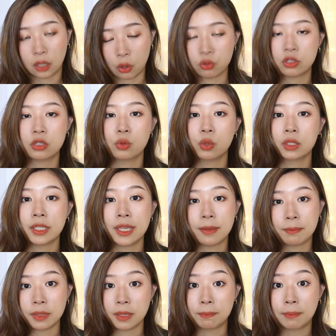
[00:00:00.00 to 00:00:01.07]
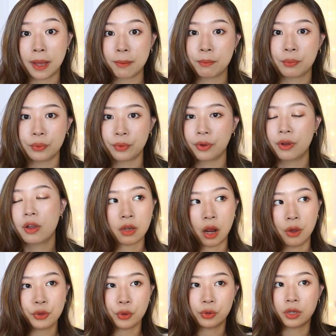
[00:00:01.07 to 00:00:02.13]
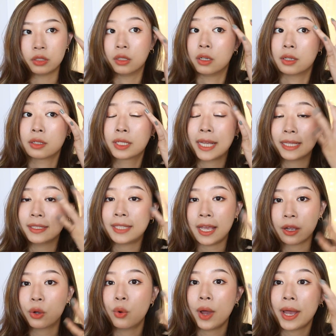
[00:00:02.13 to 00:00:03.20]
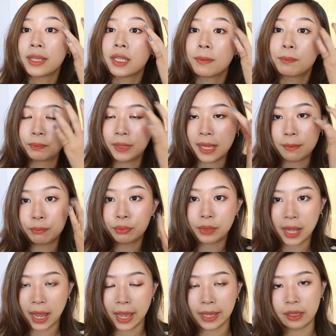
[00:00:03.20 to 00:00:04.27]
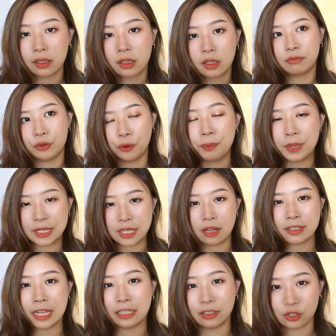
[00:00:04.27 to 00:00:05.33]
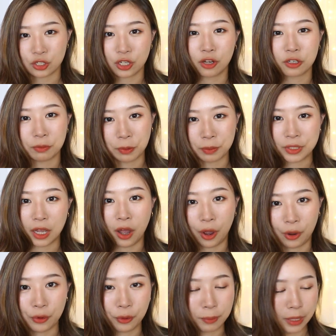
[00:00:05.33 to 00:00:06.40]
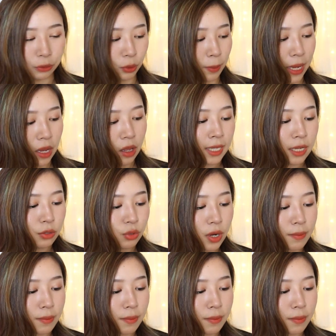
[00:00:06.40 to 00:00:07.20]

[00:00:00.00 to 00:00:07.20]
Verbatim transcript: 导致我的眼皮斑驳，然后有可能干的太快，你 blend 不开，有比较才能知道什么比较好用嘛，对吧？它虽